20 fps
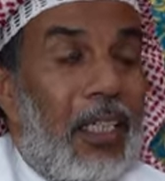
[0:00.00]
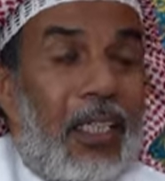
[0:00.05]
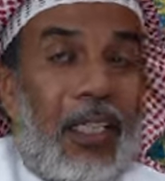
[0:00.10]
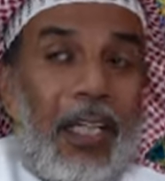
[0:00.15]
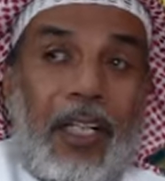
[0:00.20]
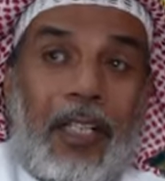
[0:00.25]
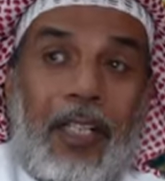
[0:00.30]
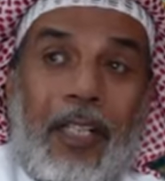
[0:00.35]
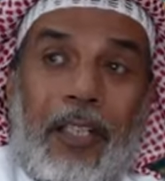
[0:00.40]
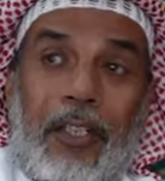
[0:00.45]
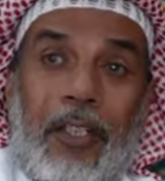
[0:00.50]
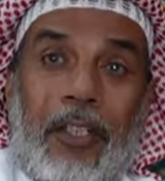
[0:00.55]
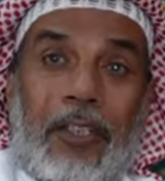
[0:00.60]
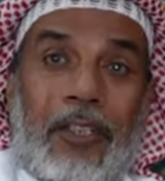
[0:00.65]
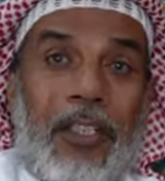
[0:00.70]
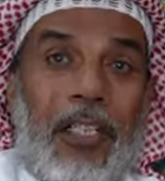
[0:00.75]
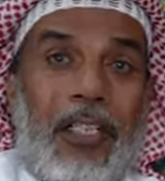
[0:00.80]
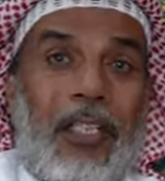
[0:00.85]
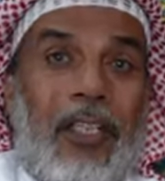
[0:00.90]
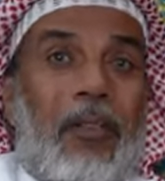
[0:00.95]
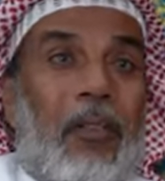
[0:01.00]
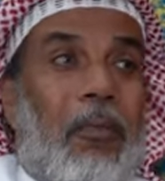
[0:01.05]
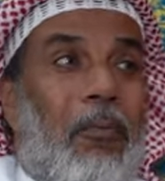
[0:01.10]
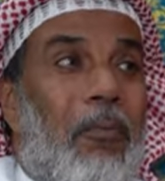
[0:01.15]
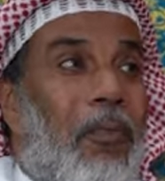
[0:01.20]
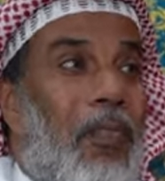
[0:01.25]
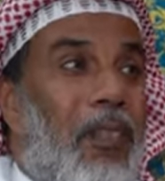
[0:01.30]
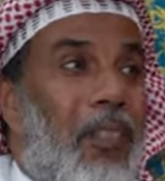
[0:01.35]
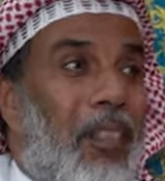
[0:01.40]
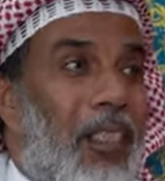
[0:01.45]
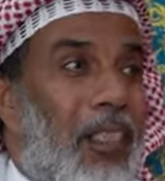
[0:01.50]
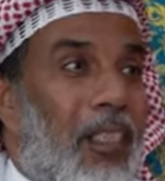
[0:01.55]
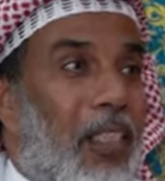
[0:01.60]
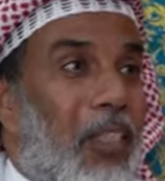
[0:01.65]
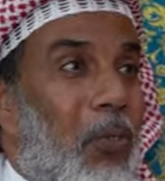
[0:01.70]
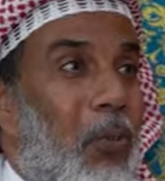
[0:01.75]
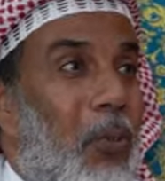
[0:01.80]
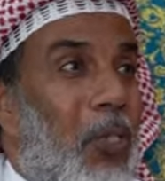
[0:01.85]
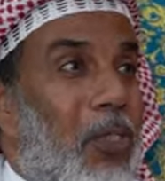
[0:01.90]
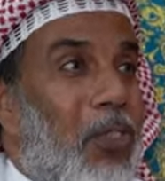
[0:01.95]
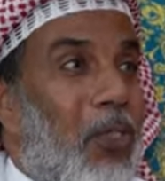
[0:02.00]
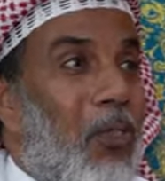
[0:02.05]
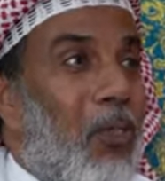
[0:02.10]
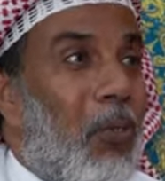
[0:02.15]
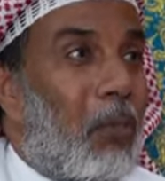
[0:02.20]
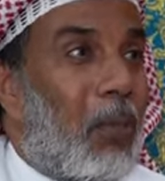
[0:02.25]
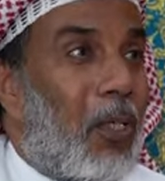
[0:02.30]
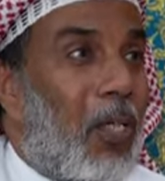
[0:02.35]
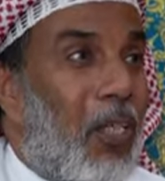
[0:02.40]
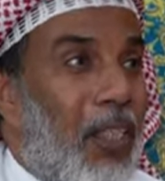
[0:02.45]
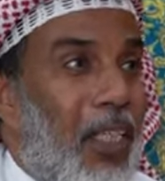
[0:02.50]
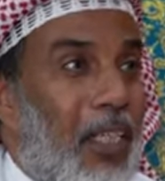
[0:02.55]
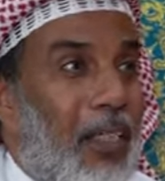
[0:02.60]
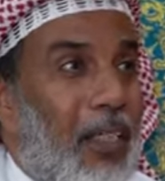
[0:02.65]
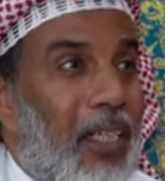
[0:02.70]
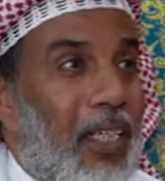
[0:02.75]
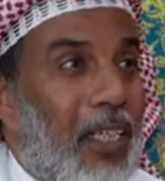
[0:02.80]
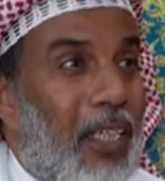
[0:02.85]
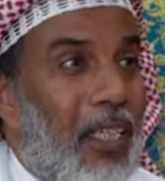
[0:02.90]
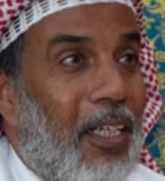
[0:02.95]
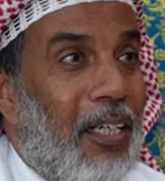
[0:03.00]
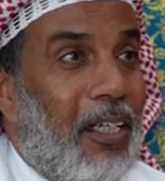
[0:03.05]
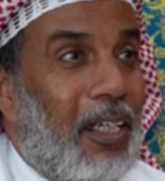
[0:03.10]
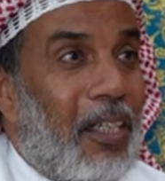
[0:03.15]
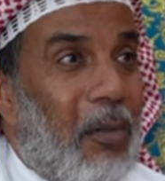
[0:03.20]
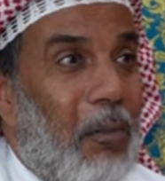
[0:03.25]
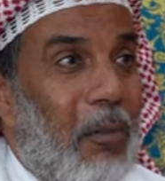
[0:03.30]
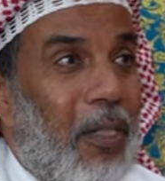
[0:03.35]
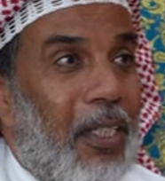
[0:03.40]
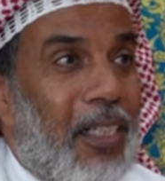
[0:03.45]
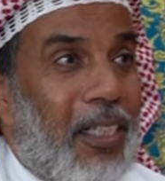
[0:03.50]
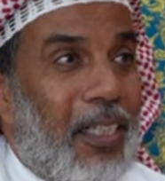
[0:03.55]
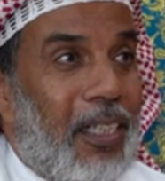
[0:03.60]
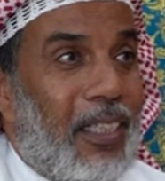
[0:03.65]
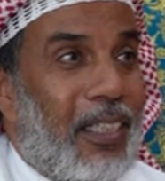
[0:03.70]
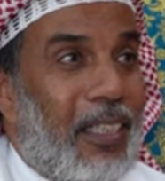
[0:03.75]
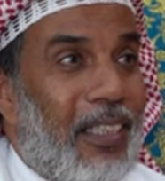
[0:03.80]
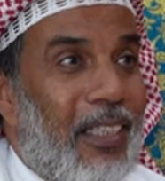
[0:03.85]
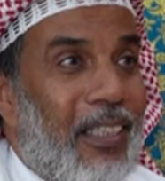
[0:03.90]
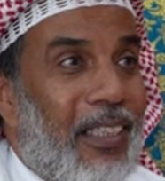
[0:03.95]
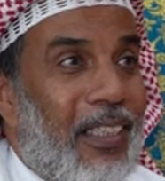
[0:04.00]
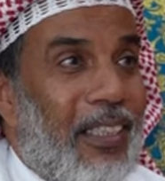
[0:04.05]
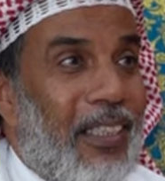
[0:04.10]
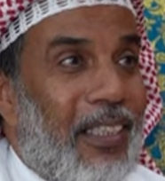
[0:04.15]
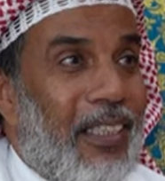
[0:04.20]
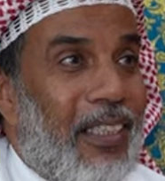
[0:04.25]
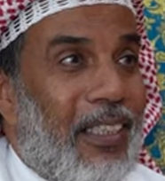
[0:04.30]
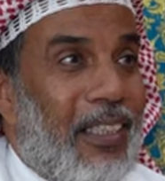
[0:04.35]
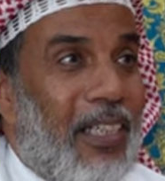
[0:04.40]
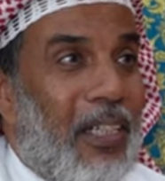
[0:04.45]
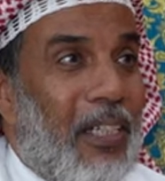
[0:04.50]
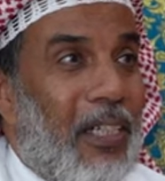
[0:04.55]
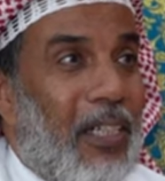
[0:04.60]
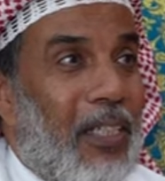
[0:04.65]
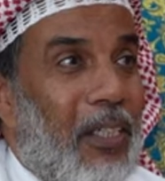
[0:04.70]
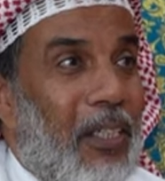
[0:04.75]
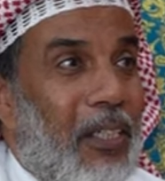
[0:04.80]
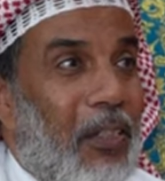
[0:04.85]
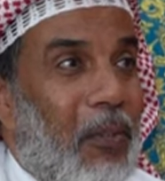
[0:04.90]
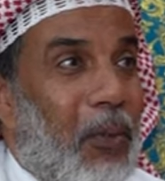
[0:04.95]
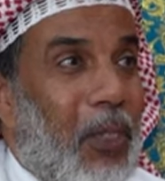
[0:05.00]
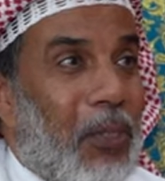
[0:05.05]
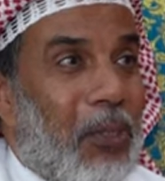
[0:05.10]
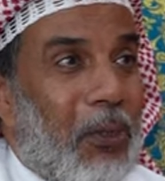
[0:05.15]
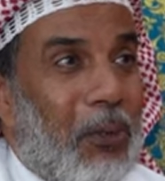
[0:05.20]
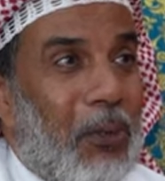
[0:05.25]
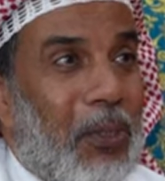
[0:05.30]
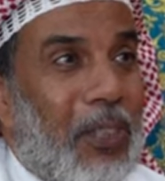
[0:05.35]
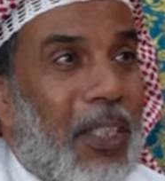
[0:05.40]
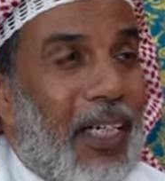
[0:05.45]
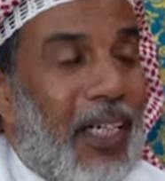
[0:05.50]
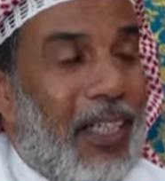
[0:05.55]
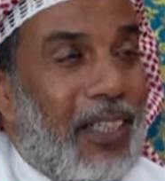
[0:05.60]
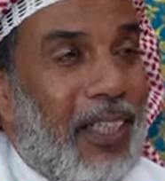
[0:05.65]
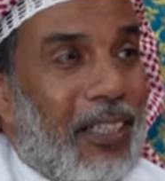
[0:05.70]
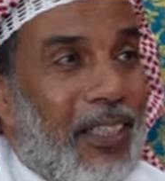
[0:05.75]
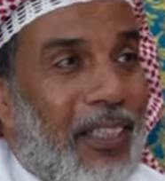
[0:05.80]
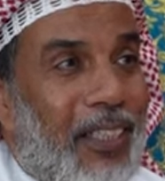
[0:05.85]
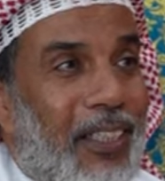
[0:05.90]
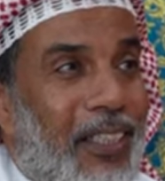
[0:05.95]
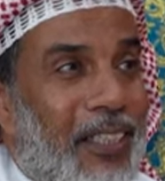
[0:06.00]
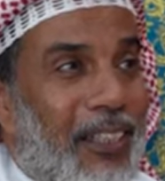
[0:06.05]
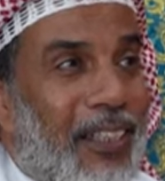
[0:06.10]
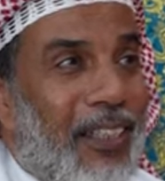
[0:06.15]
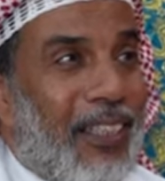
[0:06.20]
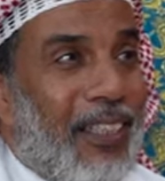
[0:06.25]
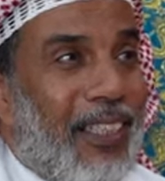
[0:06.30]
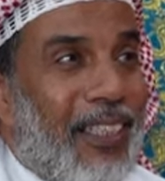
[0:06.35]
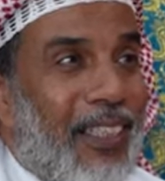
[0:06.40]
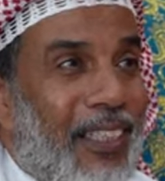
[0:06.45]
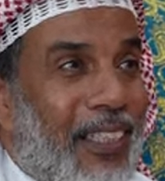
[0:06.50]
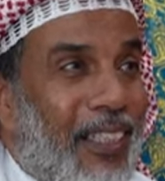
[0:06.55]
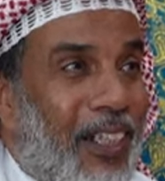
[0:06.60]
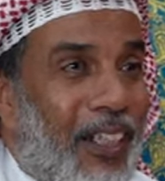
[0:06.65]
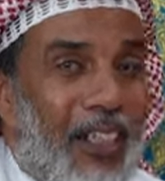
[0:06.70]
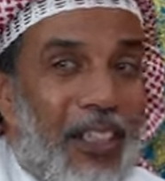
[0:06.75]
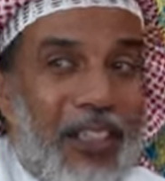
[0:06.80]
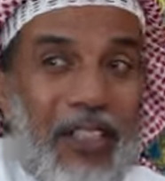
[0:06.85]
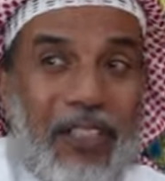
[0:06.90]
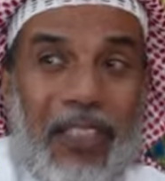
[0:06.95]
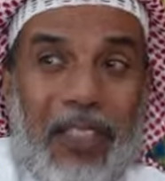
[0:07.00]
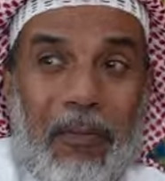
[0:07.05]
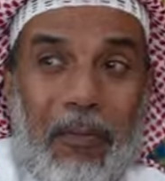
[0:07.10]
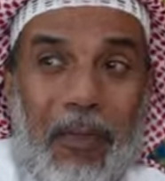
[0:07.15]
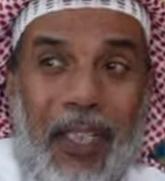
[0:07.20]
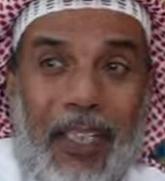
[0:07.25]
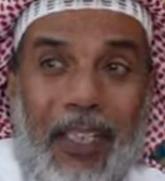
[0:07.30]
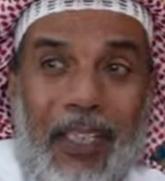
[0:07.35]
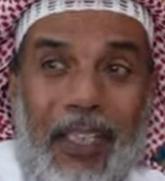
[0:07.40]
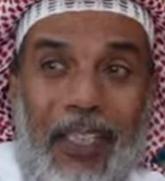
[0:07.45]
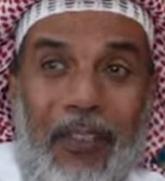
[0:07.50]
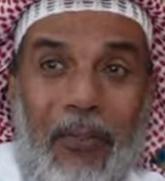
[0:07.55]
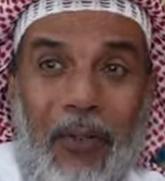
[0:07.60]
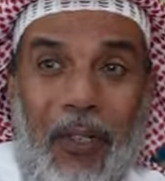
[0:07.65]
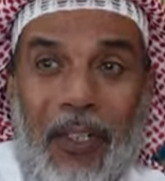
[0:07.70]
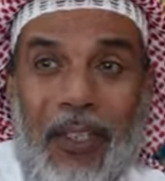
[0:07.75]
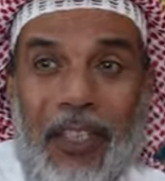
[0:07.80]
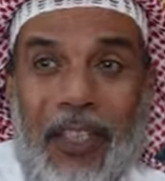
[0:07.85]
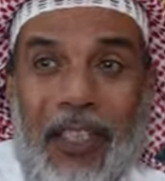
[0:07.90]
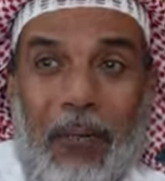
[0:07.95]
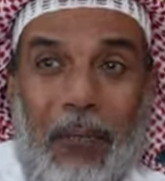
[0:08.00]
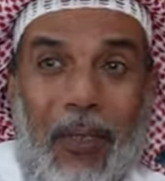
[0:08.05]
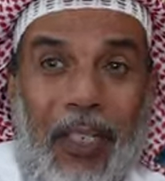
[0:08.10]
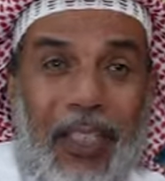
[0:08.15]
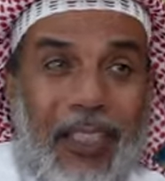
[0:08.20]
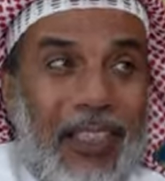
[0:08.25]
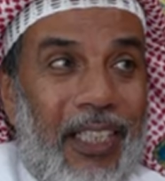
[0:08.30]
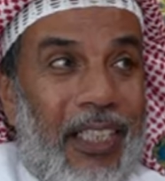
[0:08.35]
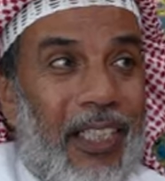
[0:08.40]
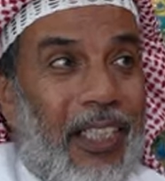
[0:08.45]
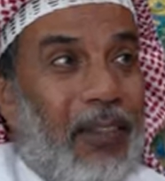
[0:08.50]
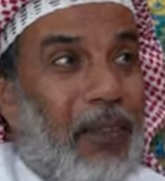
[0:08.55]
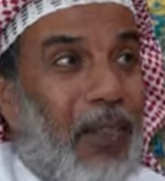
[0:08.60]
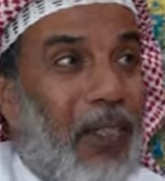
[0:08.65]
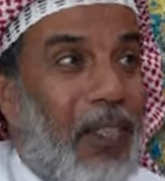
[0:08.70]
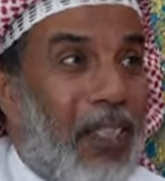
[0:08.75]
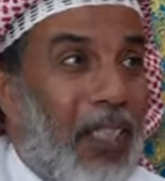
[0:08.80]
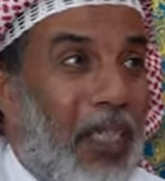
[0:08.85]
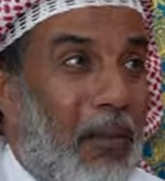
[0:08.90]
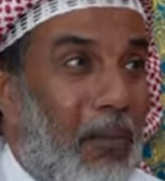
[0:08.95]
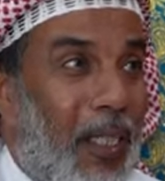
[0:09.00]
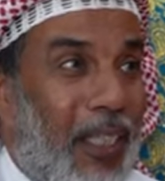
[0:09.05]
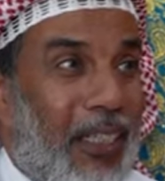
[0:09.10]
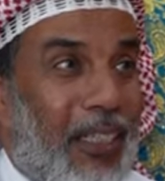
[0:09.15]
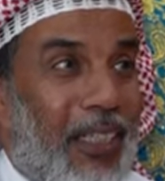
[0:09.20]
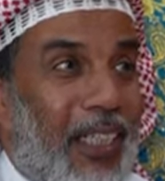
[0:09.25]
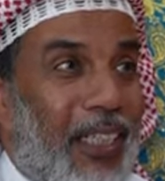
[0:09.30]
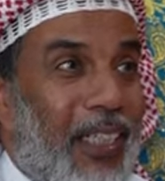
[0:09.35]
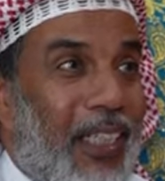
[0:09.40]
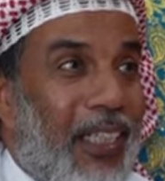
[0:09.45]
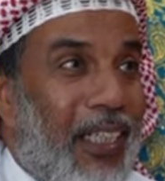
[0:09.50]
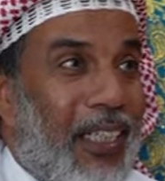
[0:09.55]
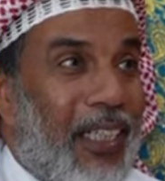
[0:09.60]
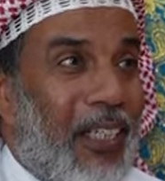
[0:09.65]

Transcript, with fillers: لان الناس كلهم يتواصلون بهذه اللقمه ذي اللي يوزعونها على الناس هذه يجيب لك ذي وهذه يجيب لك شيء وهذه يجيب لك شيء